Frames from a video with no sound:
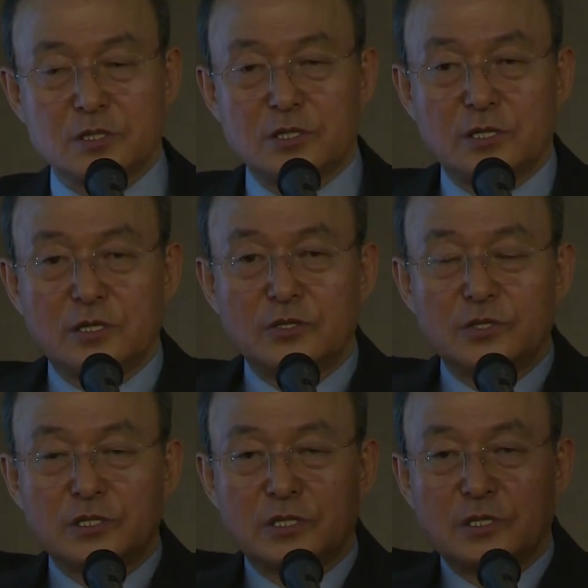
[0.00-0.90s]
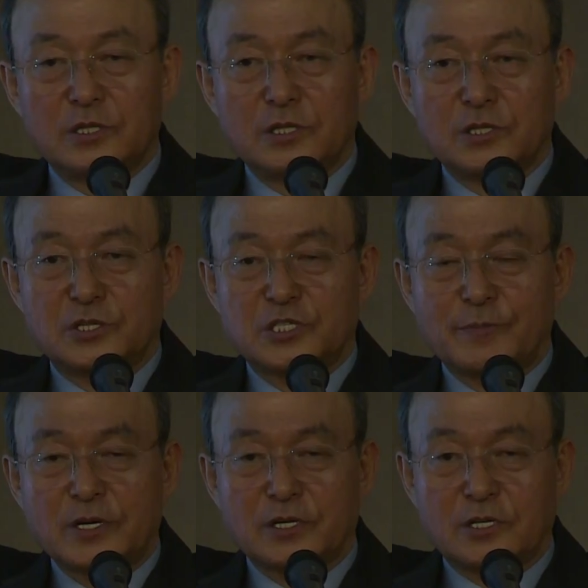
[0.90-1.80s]
큰 이 기차
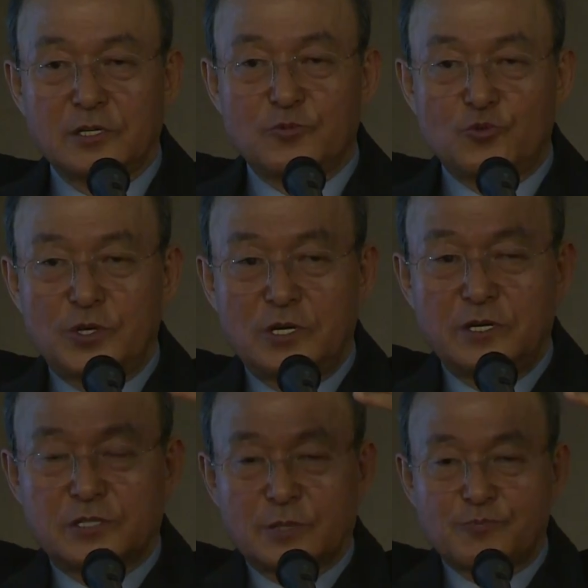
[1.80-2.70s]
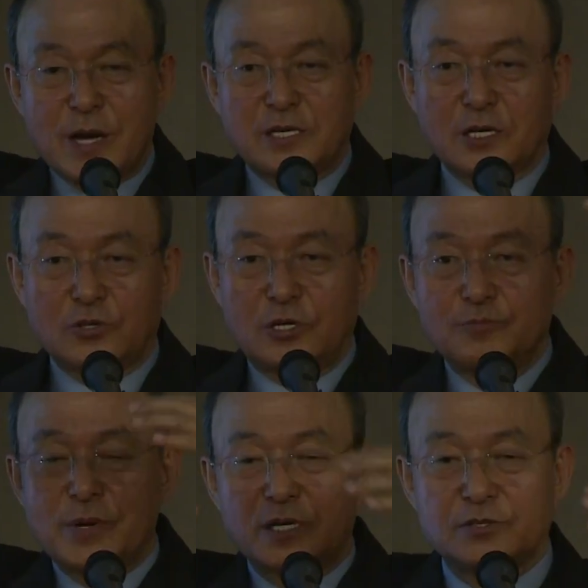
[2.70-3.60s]
바퀴 큰 휠 있잖아요 바퀴가
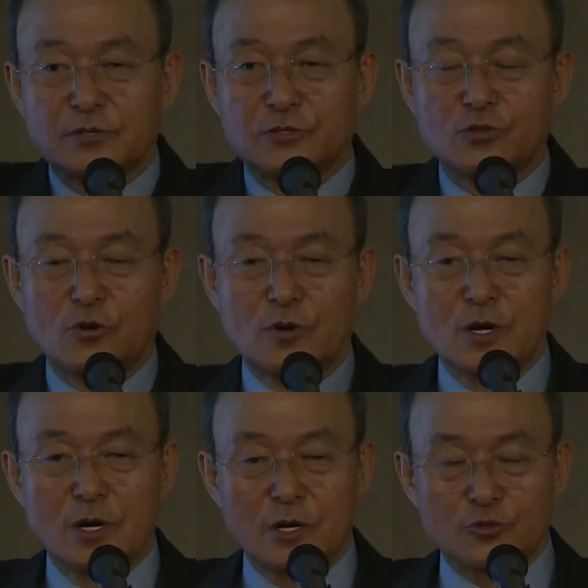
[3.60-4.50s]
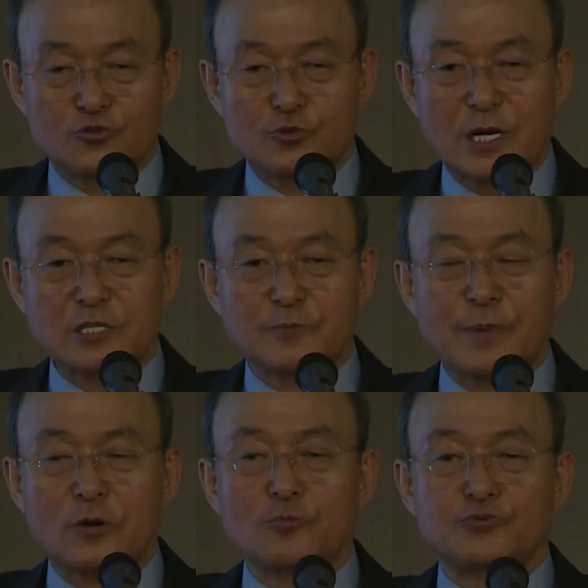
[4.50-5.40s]
큰 바퀴들은요 가서
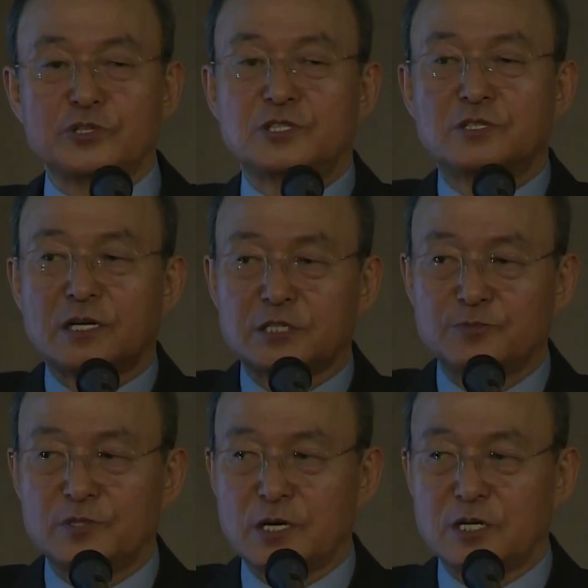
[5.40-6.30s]
바로 부딪히질 않습니다.